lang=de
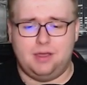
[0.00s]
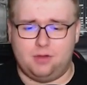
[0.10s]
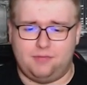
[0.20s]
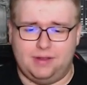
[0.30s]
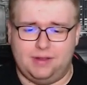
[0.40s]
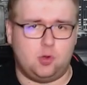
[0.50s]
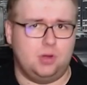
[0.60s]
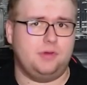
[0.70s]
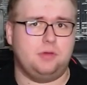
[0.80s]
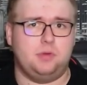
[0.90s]
auch wenn er im
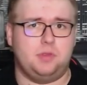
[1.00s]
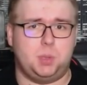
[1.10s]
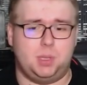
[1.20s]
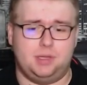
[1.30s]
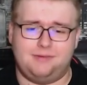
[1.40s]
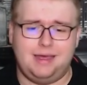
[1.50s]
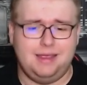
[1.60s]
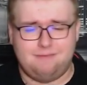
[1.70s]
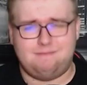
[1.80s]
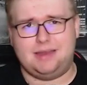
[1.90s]
Qualifying ein bisschen shit war,
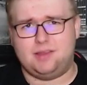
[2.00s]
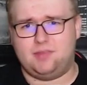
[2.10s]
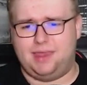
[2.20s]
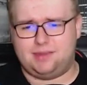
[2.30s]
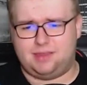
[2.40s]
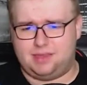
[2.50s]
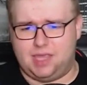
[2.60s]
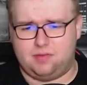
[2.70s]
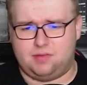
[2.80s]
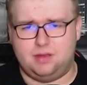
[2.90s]
war das echt
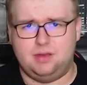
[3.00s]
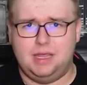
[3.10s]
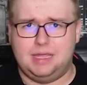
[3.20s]
gestern